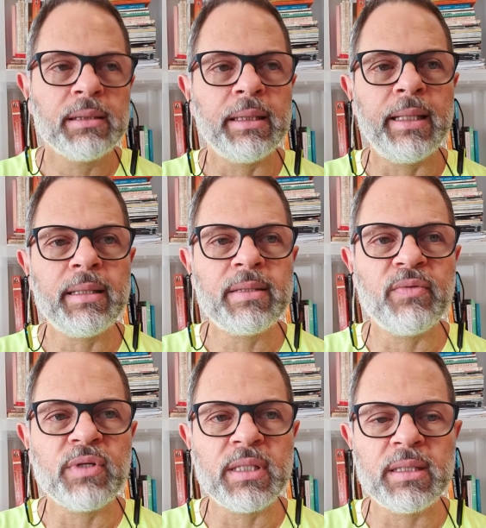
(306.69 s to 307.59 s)
Né? Se
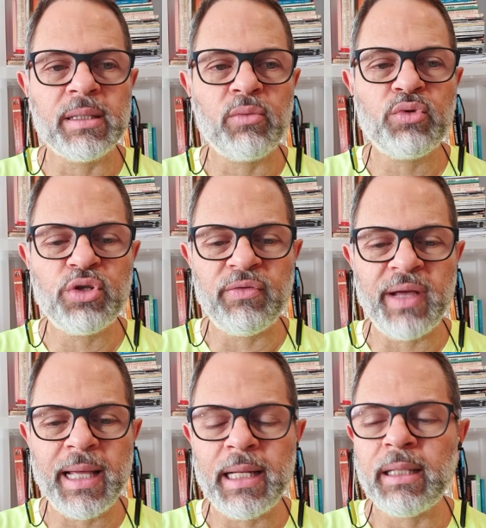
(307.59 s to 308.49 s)
vocês não
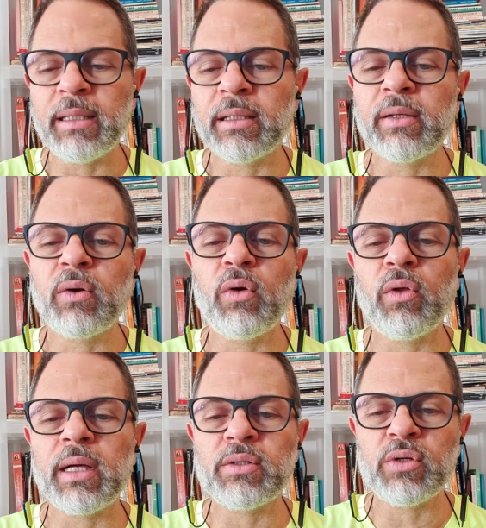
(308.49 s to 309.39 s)
tiverem
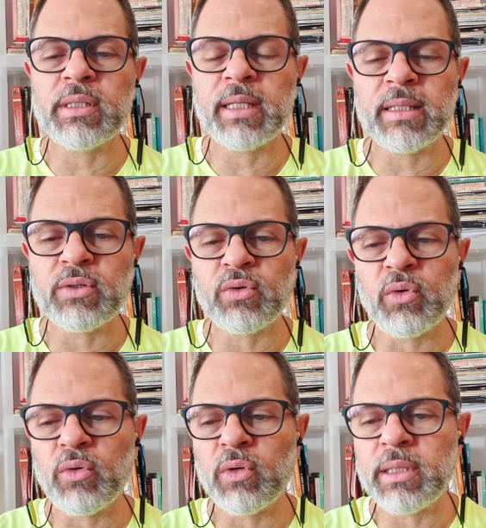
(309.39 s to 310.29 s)
colocações
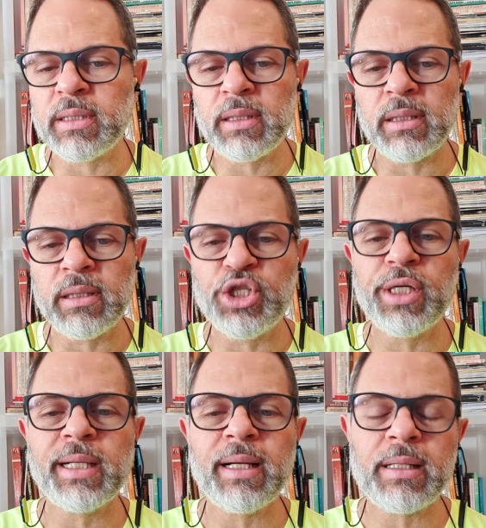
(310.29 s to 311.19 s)
questões e
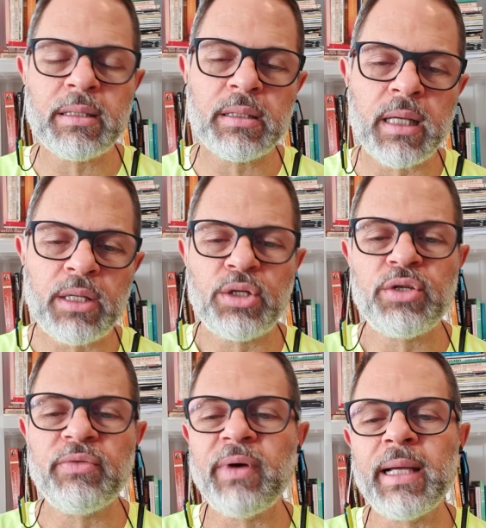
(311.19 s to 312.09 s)
dicas, a
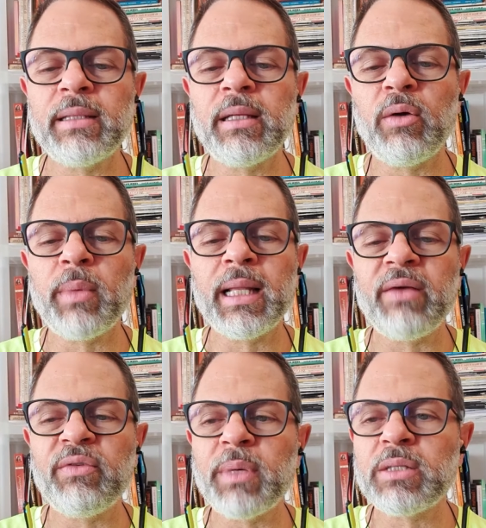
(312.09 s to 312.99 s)
gente vai ter uma
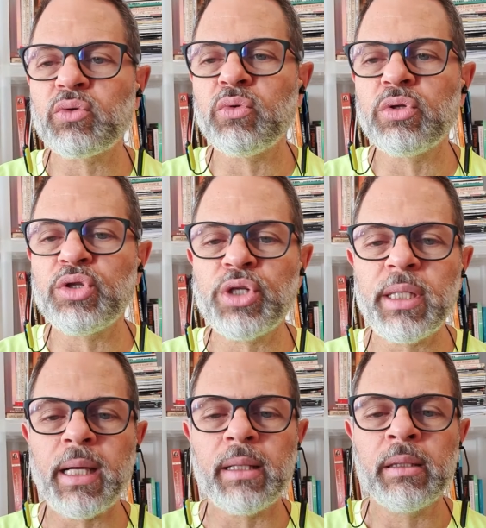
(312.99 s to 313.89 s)
live mais
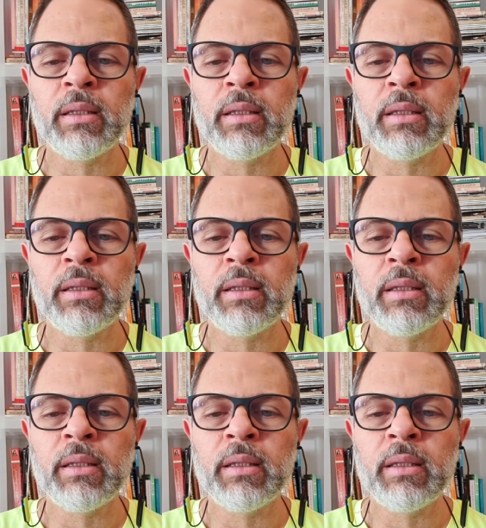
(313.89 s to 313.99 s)
curtinha.